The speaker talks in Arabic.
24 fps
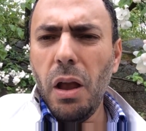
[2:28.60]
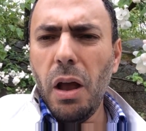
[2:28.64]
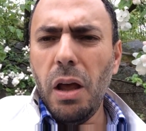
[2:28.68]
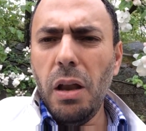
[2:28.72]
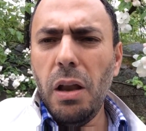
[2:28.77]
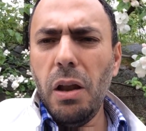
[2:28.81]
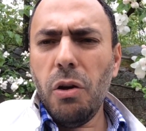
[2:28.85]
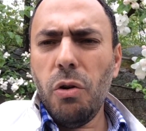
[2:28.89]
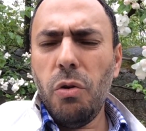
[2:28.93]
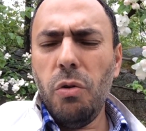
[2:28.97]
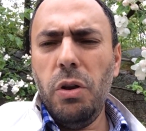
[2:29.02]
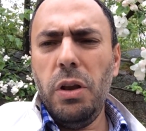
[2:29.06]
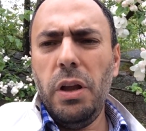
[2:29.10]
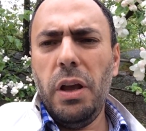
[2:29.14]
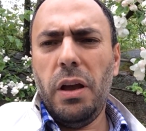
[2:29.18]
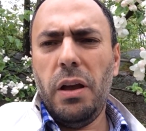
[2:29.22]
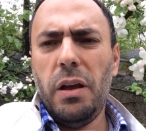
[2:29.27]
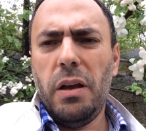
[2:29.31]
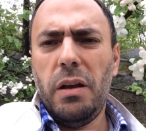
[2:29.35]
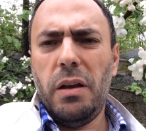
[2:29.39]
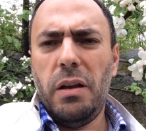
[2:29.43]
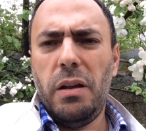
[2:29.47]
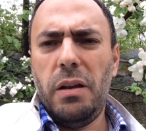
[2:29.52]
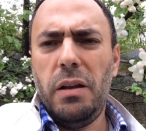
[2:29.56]
على كل
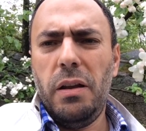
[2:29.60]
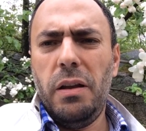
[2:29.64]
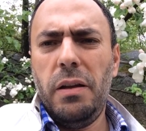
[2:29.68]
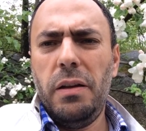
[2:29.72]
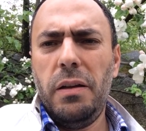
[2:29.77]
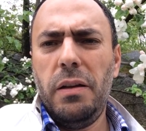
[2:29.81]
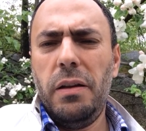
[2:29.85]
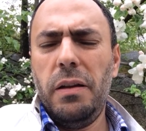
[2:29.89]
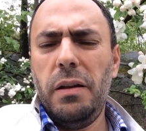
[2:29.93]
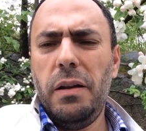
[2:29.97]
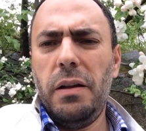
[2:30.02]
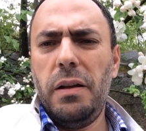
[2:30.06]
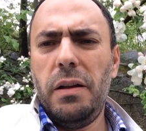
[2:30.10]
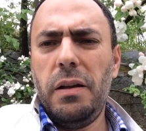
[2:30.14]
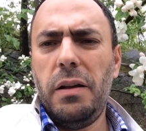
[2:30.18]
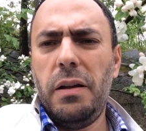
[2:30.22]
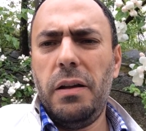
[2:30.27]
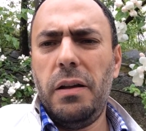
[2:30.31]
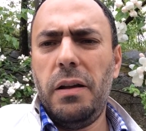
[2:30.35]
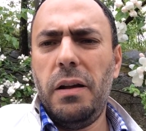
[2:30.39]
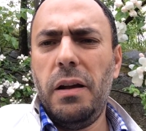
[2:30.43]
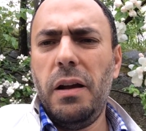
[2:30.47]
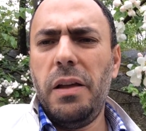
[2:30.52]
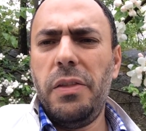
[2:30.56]
حال
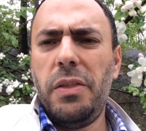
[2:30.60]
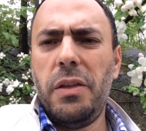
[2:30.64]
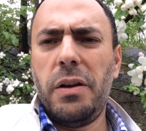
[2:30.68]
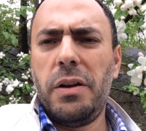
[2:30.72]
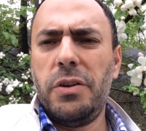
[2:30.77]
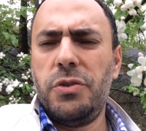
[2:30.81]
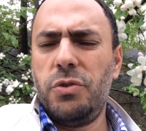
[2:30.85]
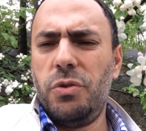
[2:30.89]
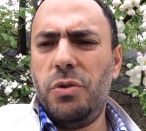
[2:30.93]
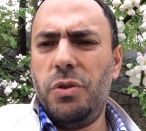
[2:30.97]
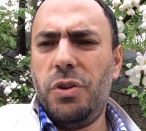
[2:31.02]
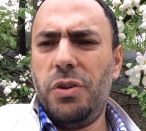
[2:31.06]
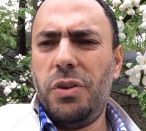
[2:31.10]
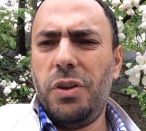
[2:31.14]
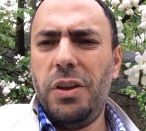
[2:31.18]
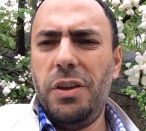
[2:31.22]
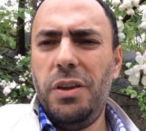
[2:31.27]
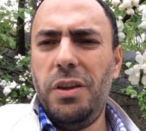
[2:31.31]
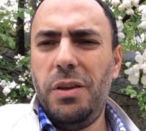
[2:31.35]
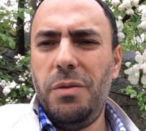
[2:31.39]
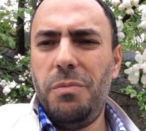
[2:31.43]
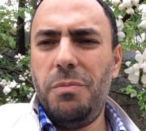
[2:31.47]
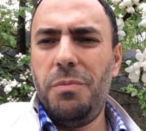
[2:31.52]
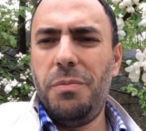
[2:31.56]
آه هذا الرجل
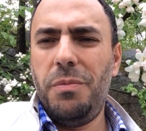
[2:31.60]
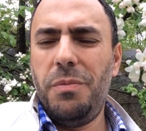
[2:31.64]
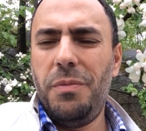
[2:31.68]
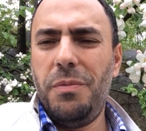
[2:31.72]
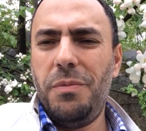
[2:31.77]
الطيب